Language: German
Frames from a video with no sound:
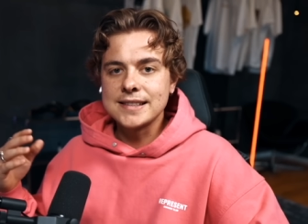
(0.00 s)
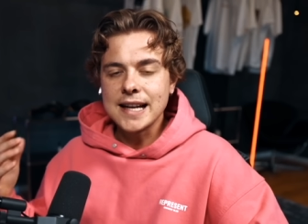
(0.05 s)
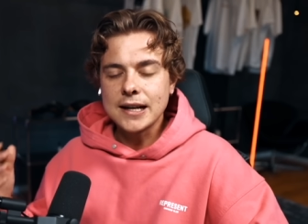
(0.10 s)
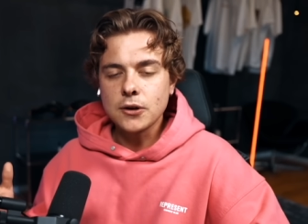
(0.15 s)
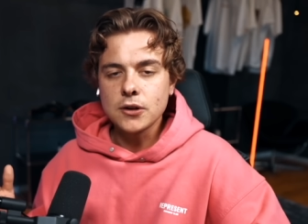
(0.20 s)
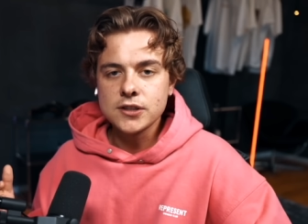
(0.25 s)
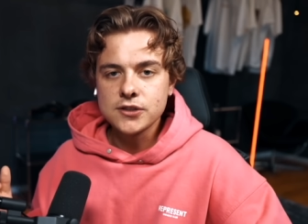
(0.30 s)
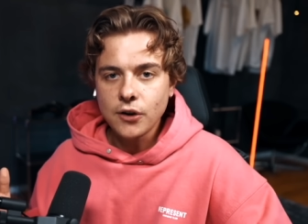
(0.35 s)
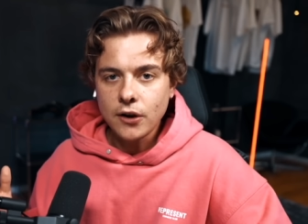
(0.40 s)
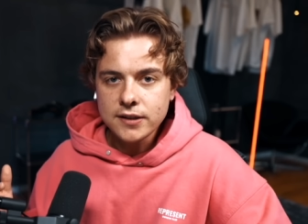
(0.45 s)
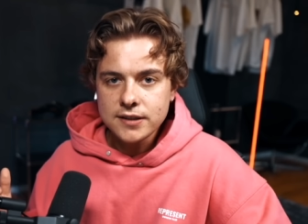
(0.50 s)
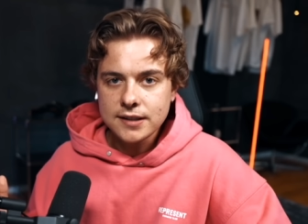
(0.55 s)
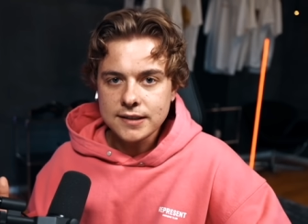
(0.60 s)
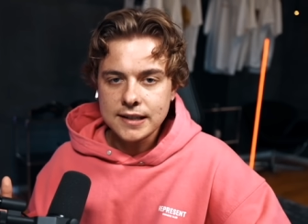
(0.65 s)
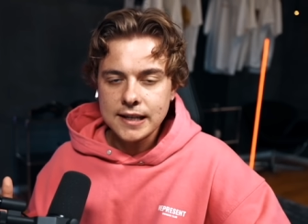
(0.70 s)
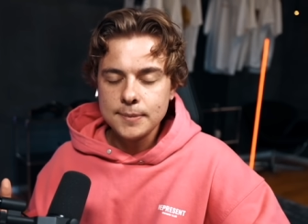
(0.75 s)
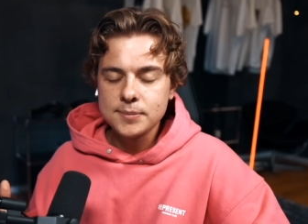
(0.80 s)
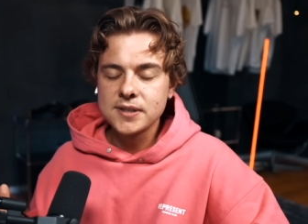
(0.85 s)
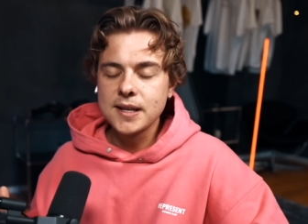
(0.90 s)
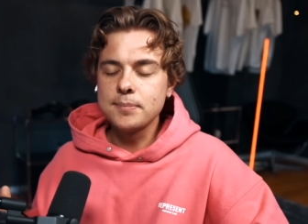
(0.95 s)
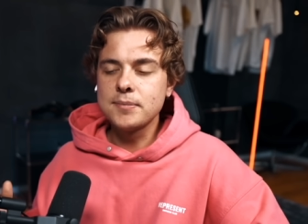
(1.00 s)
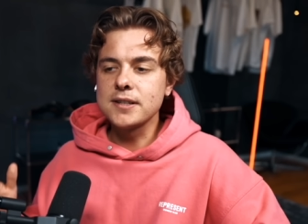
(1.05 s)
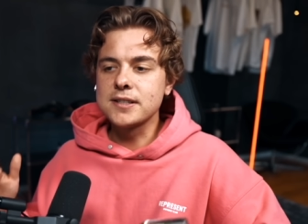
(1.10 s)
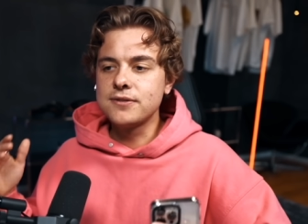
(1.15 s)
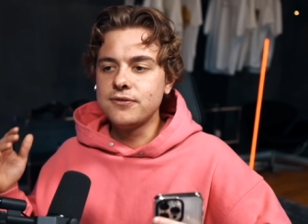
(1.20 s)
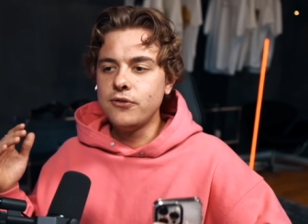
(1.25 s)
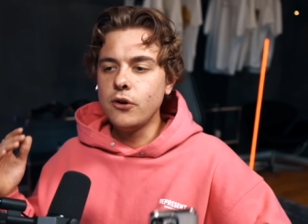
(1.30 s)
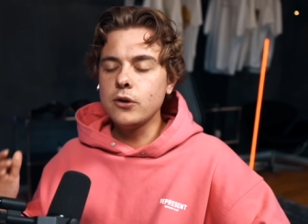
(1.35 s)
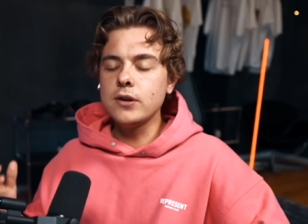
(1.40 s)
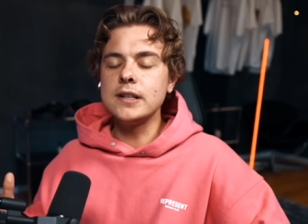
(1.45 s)
Ich sag euch, solche Clips gibt
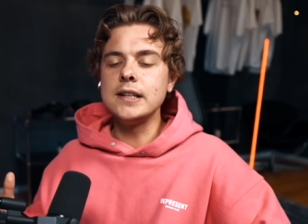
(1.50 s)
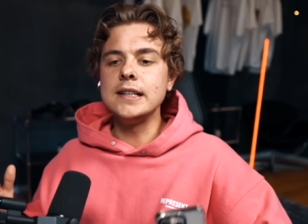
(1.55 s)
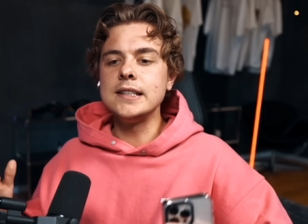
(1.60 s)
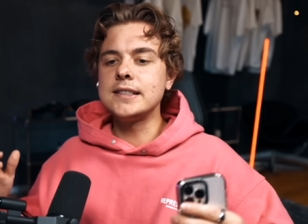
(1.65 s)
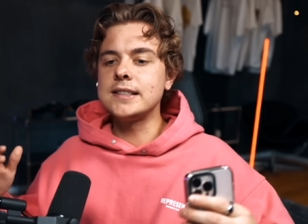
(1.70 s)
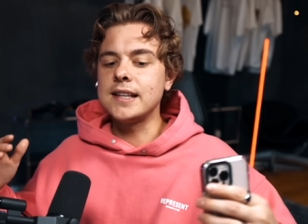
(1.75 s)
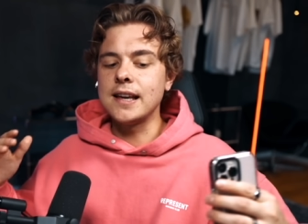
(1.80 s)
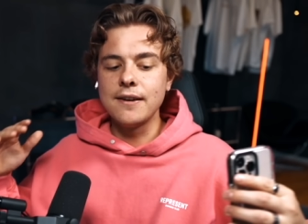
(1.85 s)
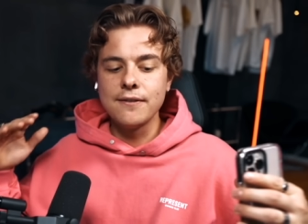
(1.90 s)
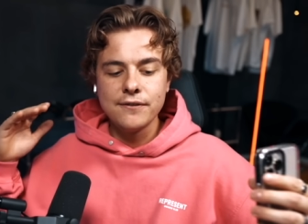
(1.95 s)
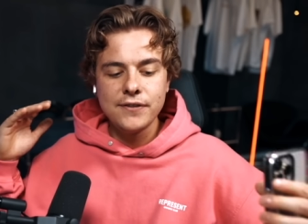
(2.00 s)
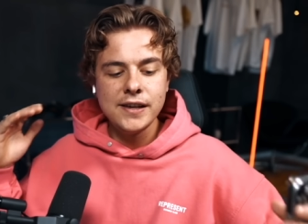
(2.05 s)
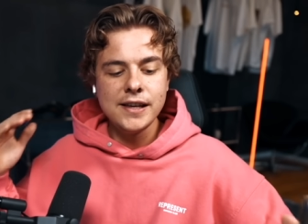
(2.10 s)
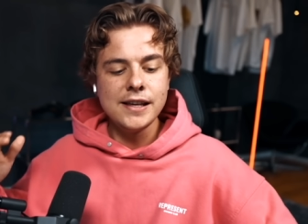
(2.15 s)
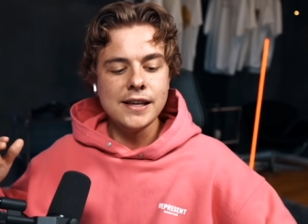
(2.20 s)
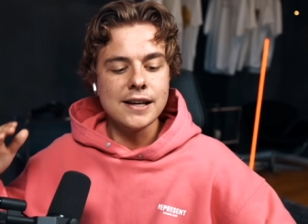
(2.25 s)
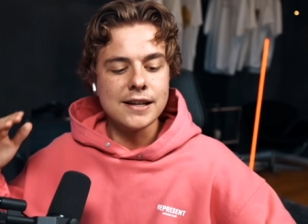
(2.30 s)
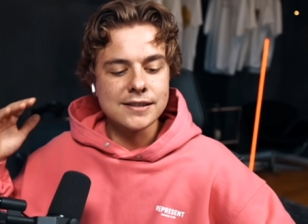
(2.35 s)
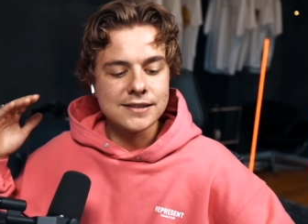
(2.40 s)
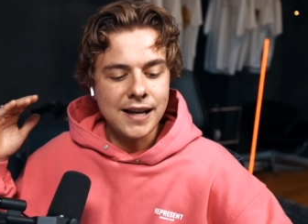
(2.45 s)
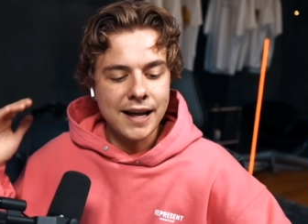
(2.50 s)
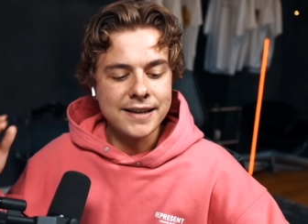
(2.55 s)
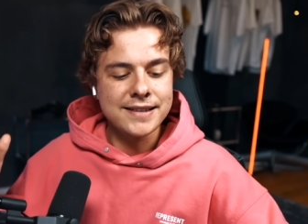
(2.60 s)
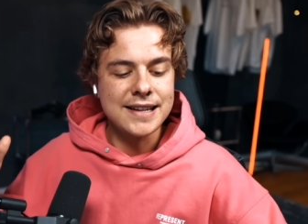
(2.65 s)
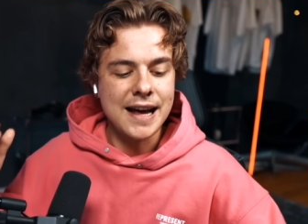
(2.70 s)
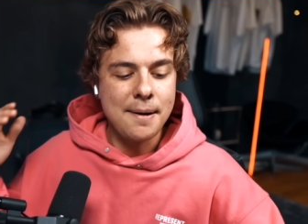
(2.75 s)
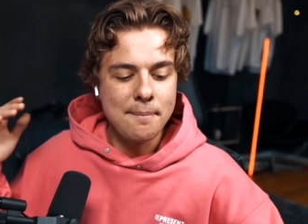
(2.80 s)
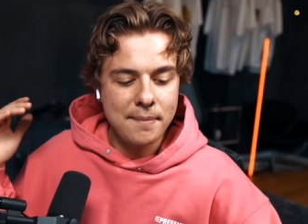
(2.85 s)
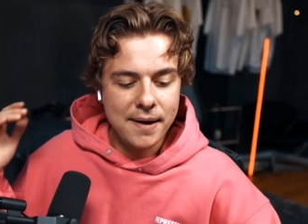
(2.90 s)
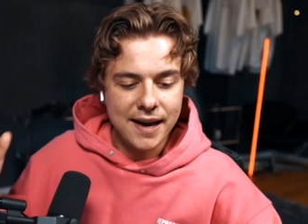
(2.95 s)
es wirklich wie
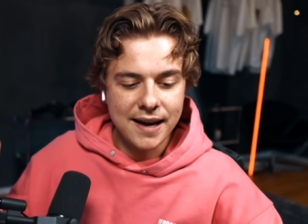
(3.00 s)
Sand am